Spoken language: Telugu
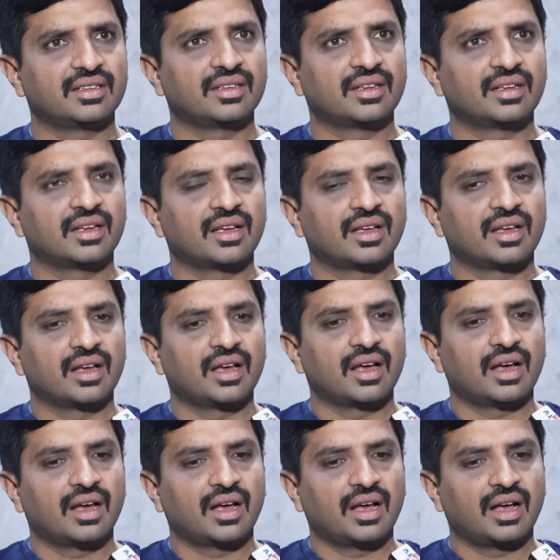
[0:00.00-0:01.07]
hmm.
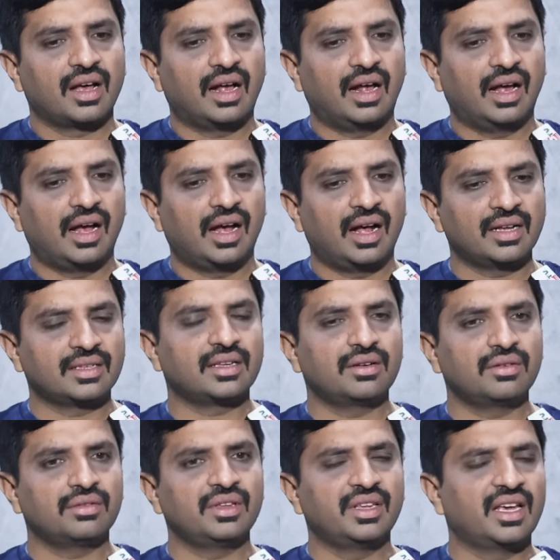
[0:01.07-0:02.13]

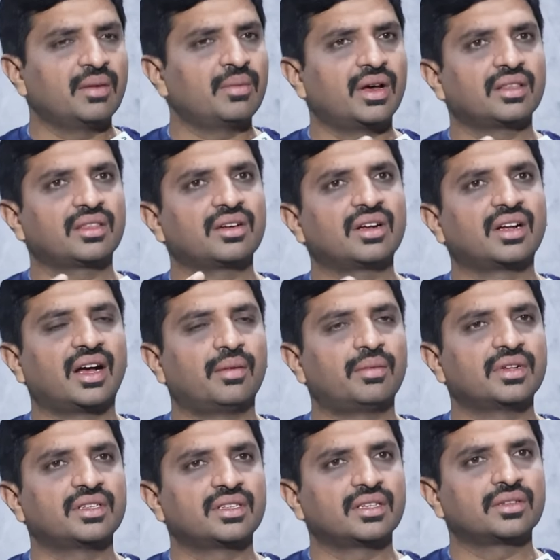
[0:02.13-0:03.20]
అసలు ఏమాత్రం
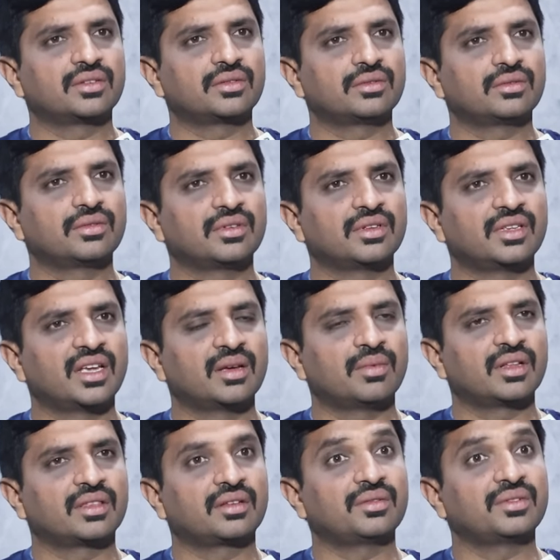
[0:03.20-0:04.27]
కామన్ సెన్సు
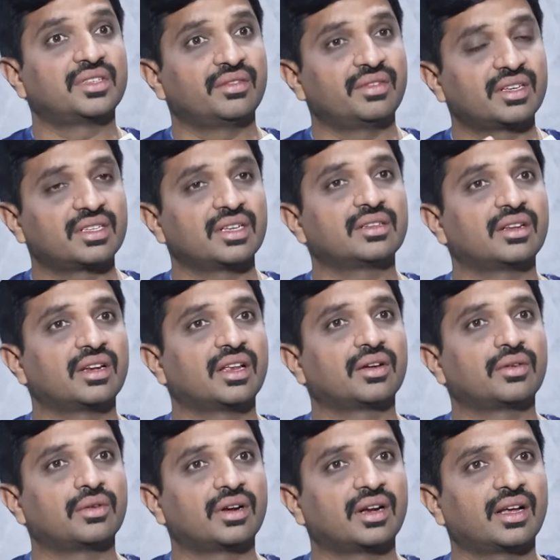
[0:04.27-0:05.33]
ఏమాత్రం సివిక్ సెన్స్
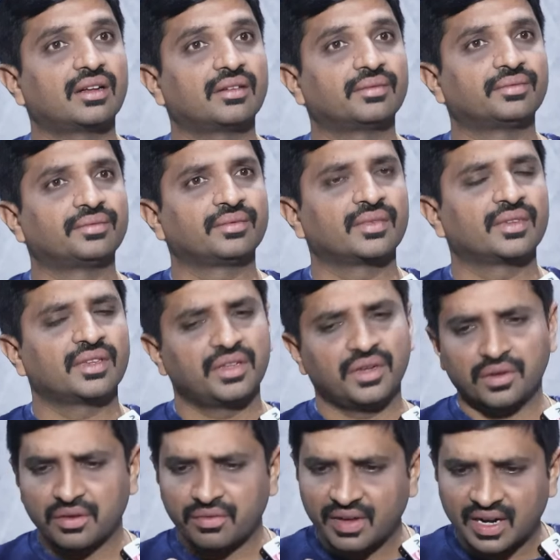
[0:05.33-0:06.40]
లేకుండా
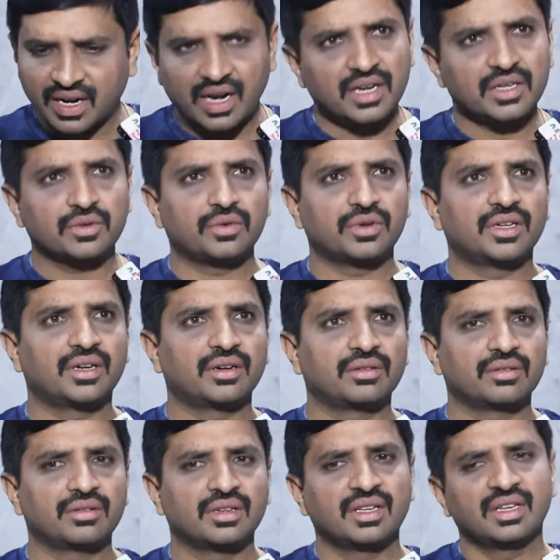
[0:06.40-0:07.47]
ఏదో వెనకాల నుంచి
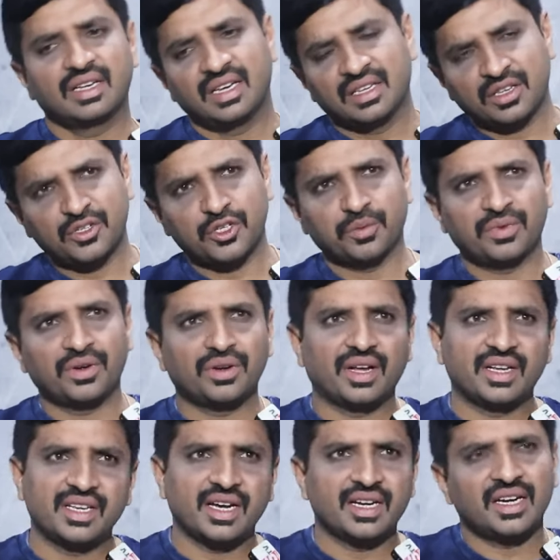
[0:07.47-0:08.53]
కొట్టాడు ఇతను చెప్తున్నాడు
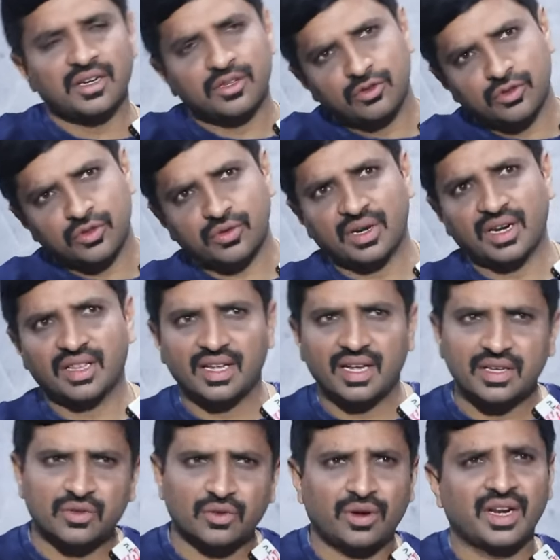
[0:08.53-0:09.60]
అయ్యా అయ్యా చూసుకోలేదు
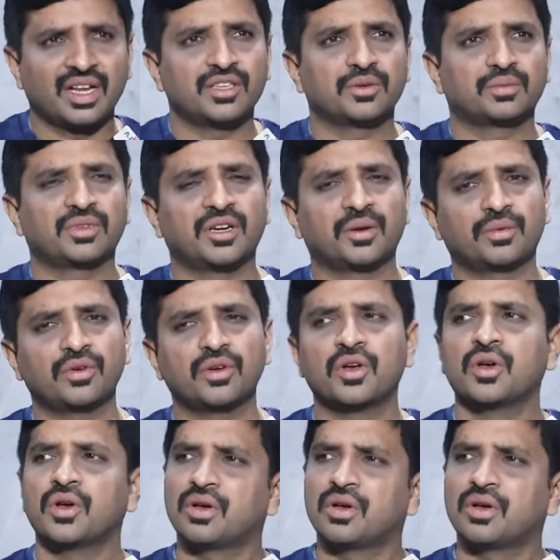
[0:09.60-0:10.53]
చూసుకోలేదయ్యా సారీ అని చెప్తున్నప్పుడు